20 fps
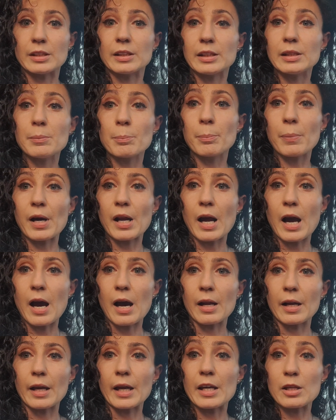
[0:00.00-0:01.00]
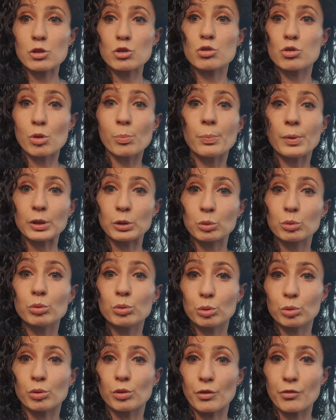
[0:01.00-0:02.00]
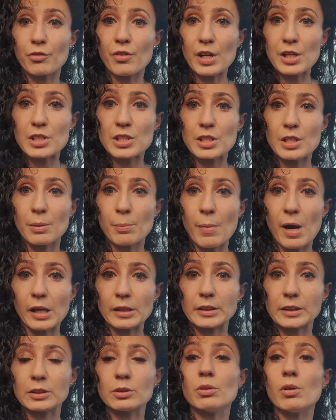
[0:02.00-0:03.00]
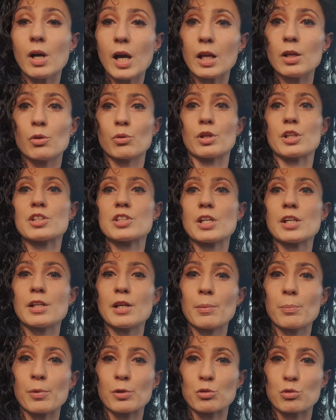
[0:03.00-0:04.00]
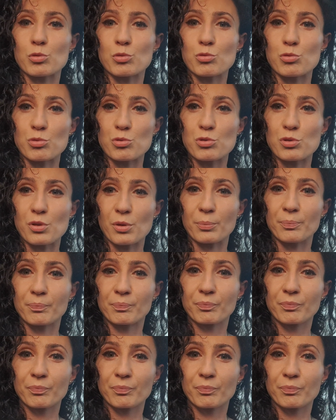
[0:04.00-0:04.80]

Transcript: di imparare e soprattutto di farsi il mazzo, allora sei nel posto giusto.